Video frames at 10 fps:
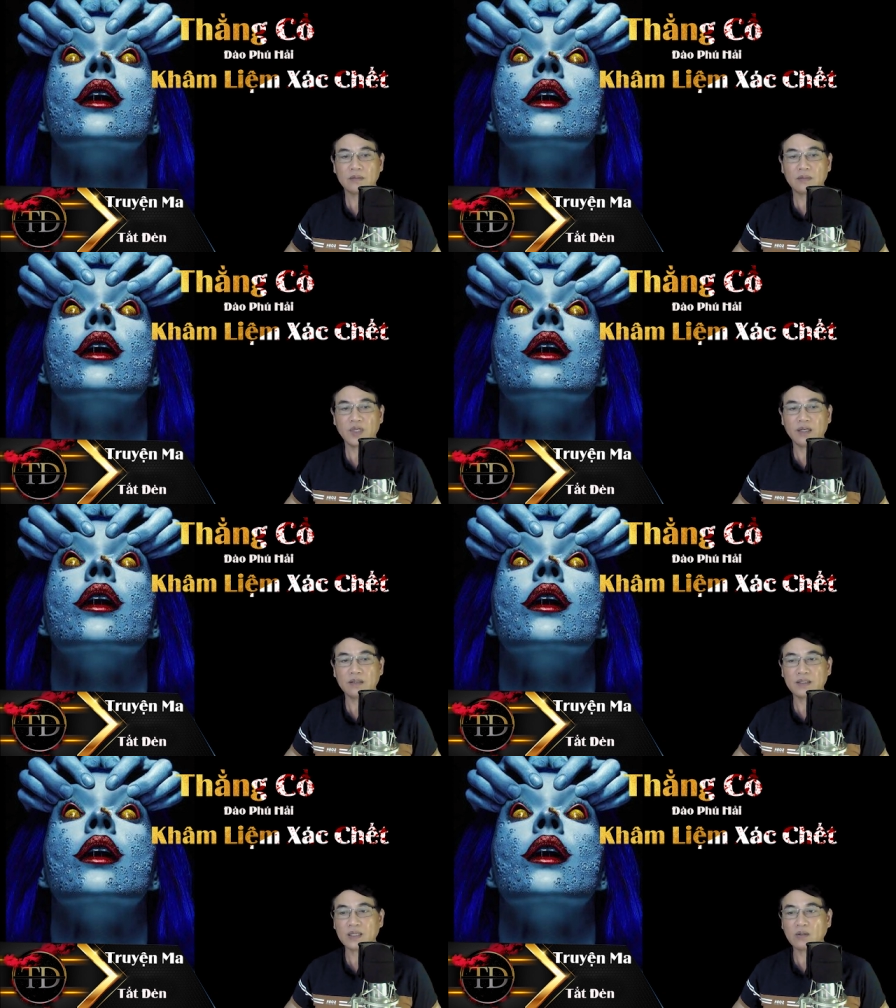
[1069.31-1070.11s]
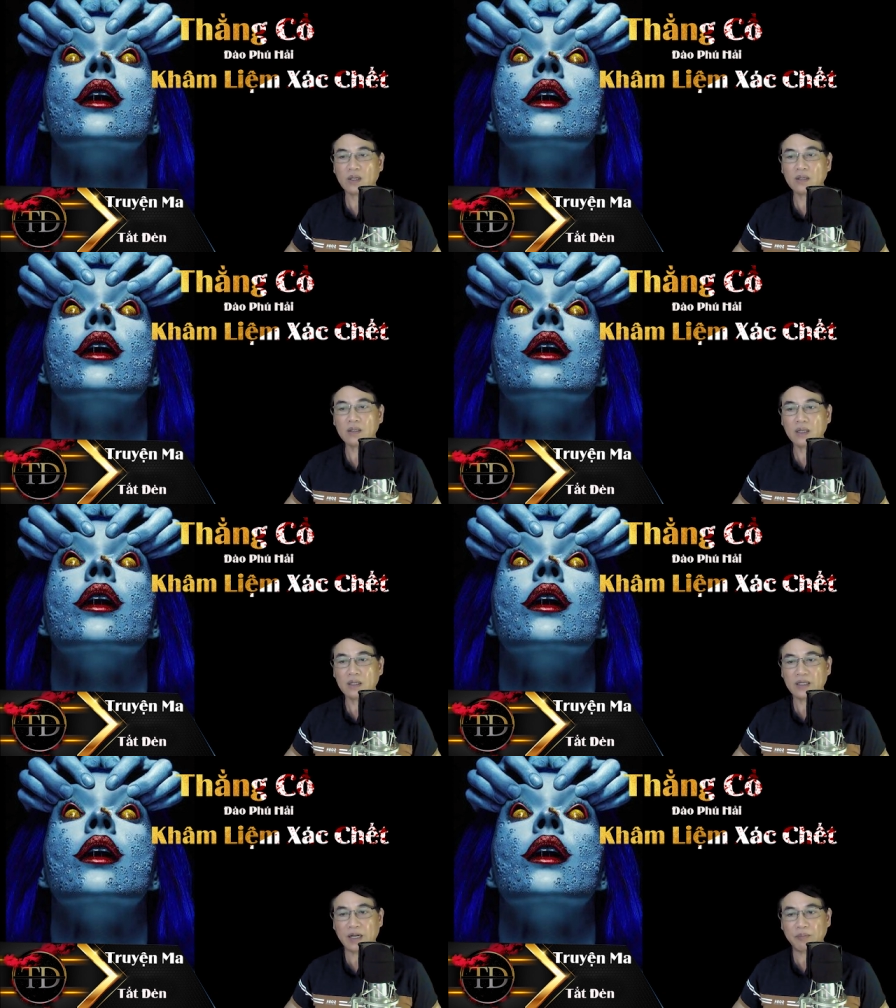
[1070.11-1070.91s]
nên sau đó
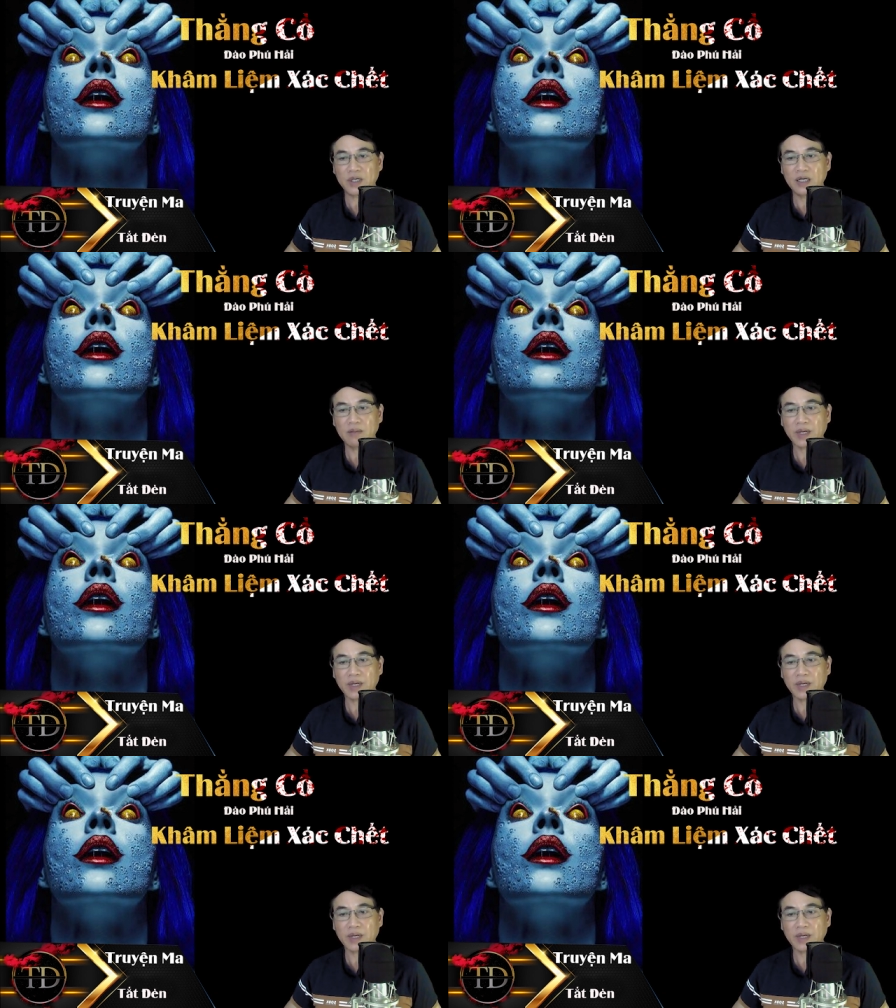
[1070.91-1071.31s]
ngập ngừng